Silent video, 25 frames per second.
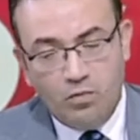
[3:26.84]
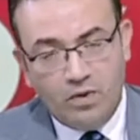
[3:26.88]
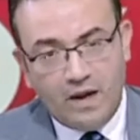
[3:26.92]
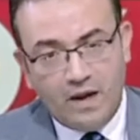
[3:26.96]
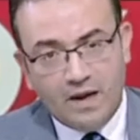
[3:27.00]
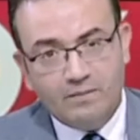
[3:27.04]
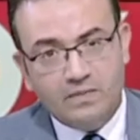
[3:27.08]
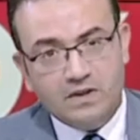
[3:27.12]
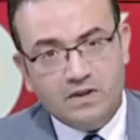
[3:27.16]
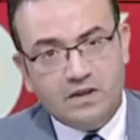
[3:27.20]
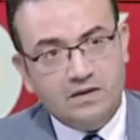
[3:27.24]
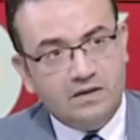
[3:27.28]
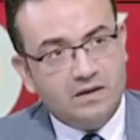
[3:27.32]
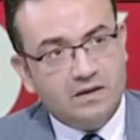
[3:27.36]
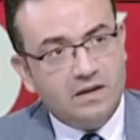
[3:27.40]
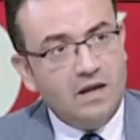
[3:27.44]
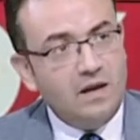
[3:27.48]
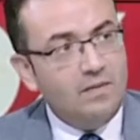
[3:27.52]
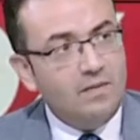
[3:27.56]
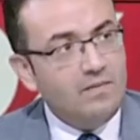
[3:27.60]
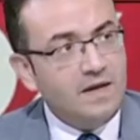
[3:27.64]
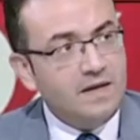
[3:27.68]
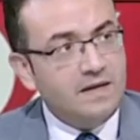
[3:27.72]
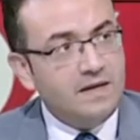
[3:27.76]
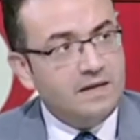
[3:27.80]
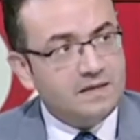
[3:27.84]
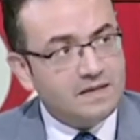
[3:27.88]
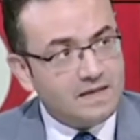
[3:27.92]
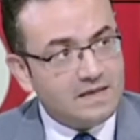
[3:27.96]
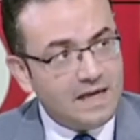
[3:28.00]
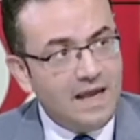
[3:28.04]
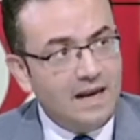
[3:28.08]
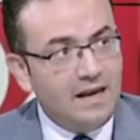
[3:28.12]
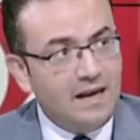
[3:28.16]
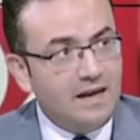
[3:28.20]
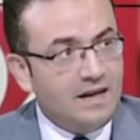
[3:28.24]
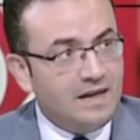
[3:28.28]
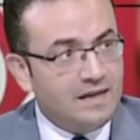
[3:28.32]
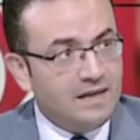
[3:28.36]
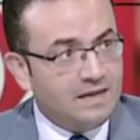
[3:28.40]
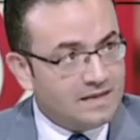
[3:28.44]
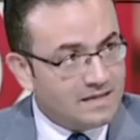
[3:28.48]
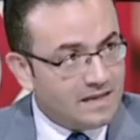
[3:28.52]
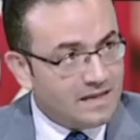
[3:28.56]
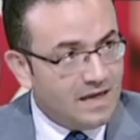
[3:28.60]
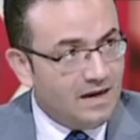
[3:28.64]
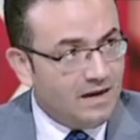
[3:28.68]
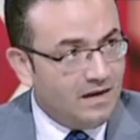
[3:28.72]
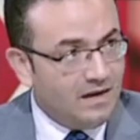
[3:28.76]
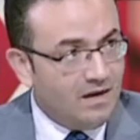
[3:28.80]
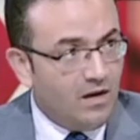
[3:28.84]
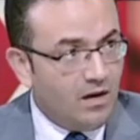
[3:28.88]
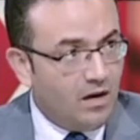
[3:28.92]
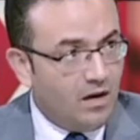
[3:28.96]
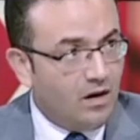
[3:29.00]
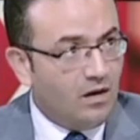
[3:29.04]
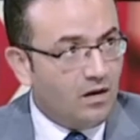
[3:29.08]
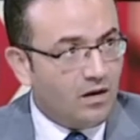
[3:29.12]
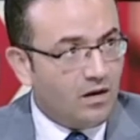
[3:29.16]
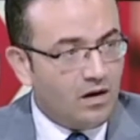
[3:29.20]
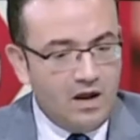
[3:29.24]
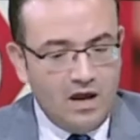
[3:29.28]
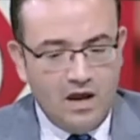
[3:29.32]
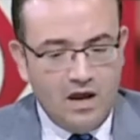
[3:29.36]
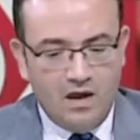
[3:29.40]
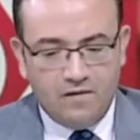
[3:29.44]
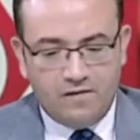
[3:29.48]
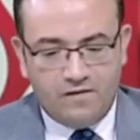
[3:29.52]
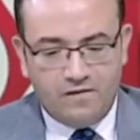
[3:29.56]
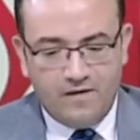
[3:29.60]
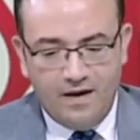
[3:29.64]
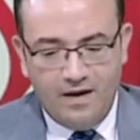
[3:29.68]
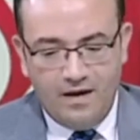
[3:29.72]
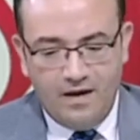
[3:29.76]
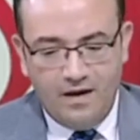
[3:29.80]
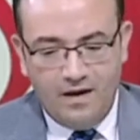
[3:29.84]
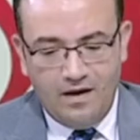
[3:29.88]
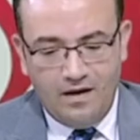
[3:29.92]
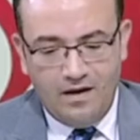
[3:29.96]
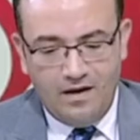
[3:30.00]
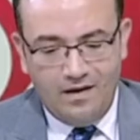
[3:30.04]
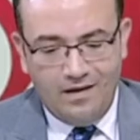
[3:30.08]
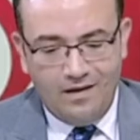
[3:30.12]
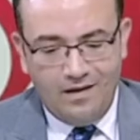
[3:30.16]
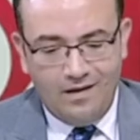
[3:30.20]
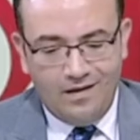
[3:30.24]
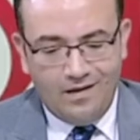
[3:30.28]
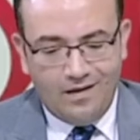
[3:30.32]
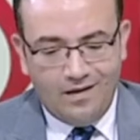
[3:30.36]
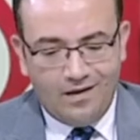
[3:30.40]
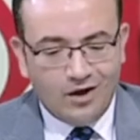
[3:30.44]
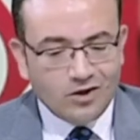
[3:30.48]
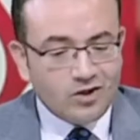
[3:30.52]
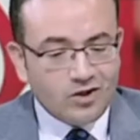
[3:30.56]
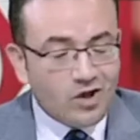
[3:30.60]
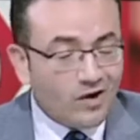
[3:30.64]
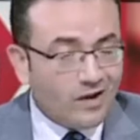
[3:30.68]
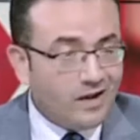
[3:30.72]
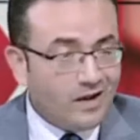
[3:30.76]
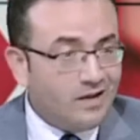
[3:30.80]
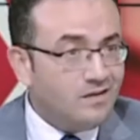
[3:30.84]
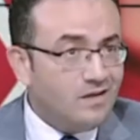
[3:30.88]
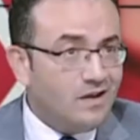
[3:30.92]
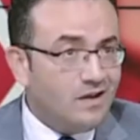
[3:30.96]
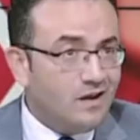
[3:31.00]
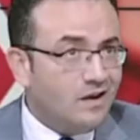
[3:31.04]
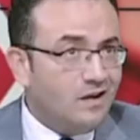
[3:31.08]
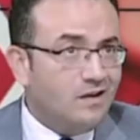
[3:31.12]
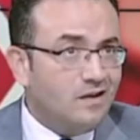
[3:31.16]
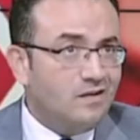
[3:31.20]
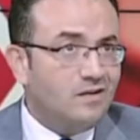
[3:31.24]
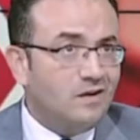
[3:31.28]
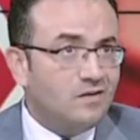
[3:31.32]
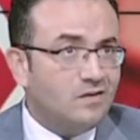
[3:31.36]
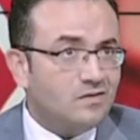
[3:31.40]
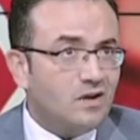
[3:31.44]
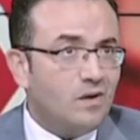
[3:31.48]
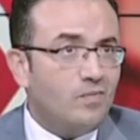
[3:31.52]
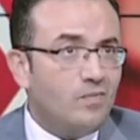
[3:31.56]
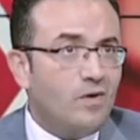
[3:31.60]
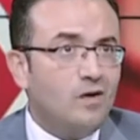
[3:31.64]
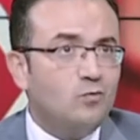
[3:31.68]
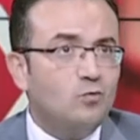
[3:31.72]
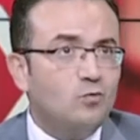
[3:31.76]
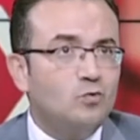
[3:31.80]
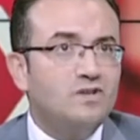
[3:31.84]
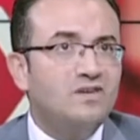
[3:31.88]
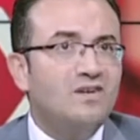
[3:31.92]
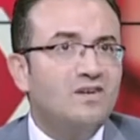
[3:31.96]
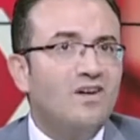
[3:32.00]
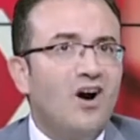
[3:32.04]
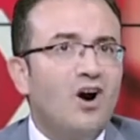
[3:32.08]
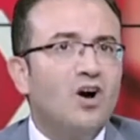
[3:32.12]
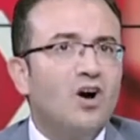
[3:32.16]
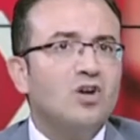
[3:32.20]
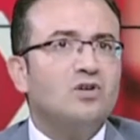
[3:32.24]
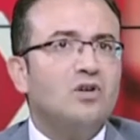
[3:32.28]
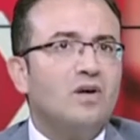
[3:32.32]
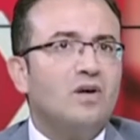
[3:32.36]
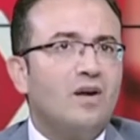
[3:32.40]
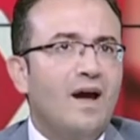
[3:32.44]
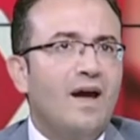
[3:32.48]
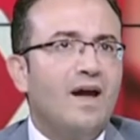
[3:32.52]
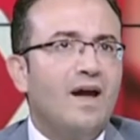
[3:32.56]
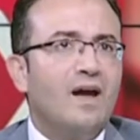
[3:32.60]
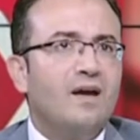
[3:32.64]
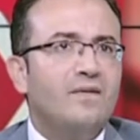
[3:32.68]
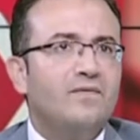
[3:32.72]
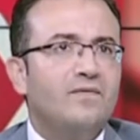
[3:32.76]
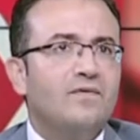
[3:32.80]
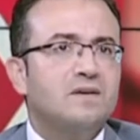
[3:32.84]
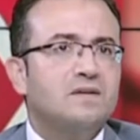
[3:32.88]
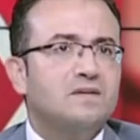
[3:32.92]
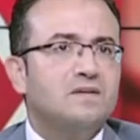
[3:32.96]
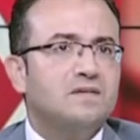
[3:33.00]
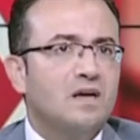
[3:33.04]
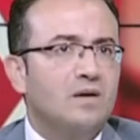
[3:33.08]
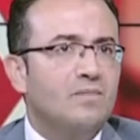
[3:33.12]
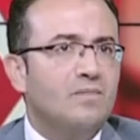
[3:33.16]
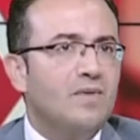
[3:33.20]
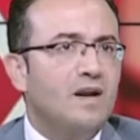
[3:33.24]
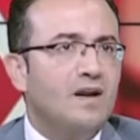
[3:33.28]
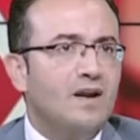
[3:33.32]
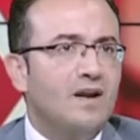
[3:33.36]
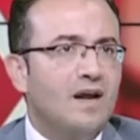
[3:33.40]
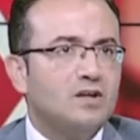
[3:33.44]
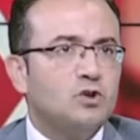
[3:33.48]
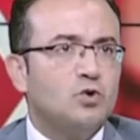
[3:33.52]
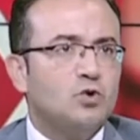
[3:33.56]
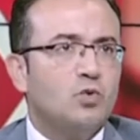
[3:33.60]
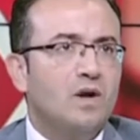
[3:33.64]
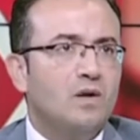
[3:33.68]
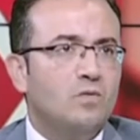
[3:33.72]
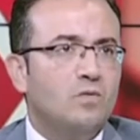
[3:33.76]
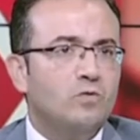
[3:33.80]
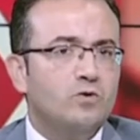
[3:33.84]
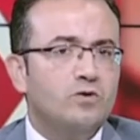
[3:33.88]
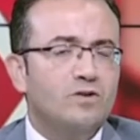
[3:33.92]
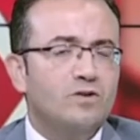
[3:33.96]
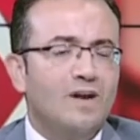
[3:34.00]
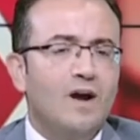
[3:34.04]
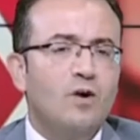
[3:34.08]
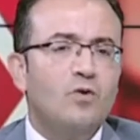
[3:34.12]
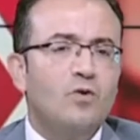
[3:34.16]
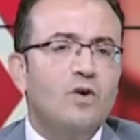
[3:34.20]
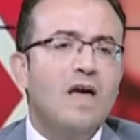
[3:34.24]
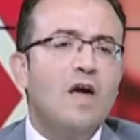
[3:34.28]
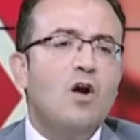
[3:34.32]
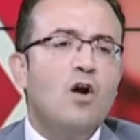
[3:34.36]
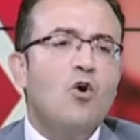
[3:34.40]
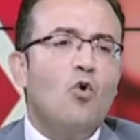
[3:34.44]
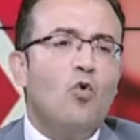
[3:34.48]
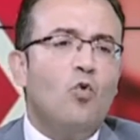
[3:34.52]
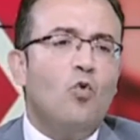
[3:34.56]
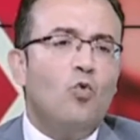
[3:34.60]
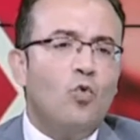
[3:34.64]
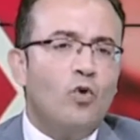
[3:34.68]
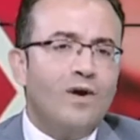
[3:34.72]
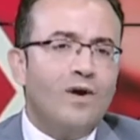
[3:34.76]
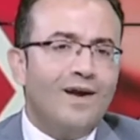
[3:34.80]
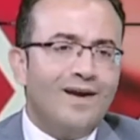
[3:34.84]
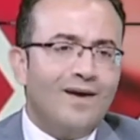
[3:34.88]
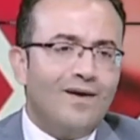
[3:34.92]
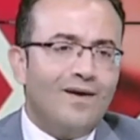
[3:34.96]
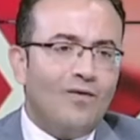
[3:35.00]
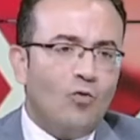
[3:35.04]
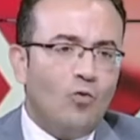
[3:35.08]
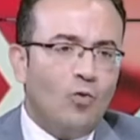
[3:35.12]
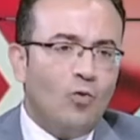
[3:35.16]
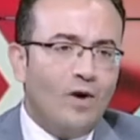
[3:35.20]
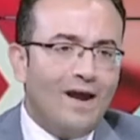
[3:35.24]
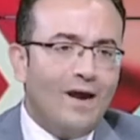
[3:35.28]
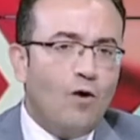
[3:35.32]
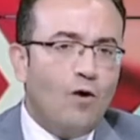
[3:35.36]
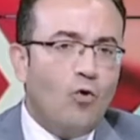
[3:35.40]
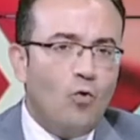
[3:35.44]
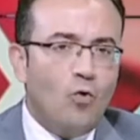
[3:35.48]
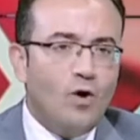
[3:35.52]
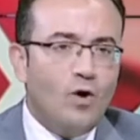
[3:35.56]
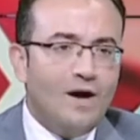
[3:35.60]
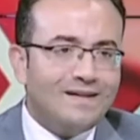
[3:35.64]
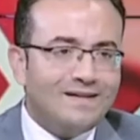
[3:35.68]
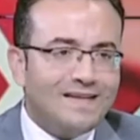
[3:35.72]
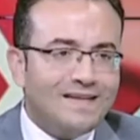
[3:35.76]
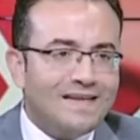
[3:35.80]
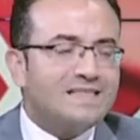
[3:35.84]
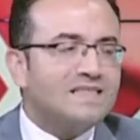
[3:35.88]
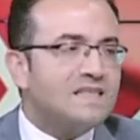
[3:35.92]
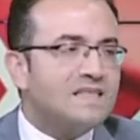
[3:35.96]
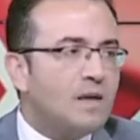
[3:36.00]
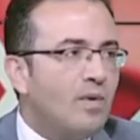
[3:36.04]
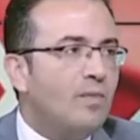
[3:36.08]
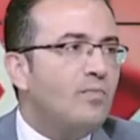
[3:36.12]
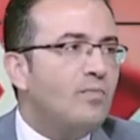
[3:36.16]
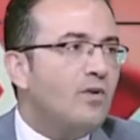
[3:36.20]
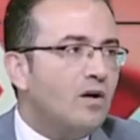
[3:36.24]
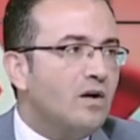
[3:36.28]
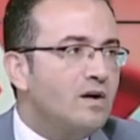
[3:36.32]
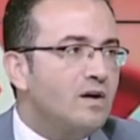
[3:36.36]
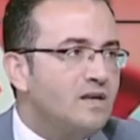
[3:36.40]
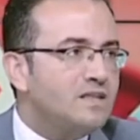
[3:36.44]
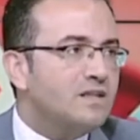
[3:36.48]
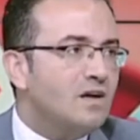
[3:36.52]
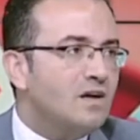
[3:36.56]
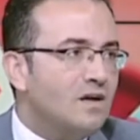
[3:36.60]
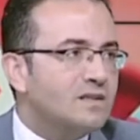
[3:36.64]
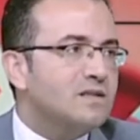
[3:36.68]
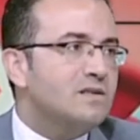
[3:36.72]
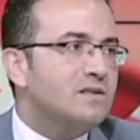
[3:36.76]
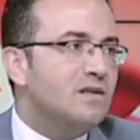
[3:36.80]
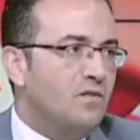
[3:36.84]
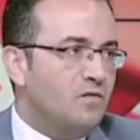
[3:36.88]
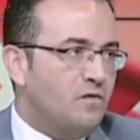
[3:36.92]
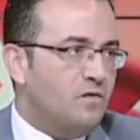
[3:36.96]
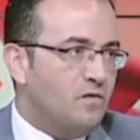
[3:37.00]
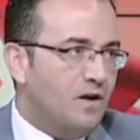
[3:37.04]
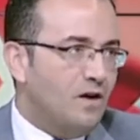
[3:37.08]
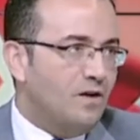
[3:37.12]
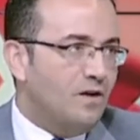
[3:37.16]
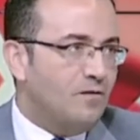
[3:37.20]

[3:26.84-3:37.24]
ممكن بتنتقل من الانسان لانسان لاخر فخطر جدا جدا طبعا ودي اخطر حاجه في الاستعمال العشوائي للمضاد الحيوي وهو ده السبب الرئيسي اصلا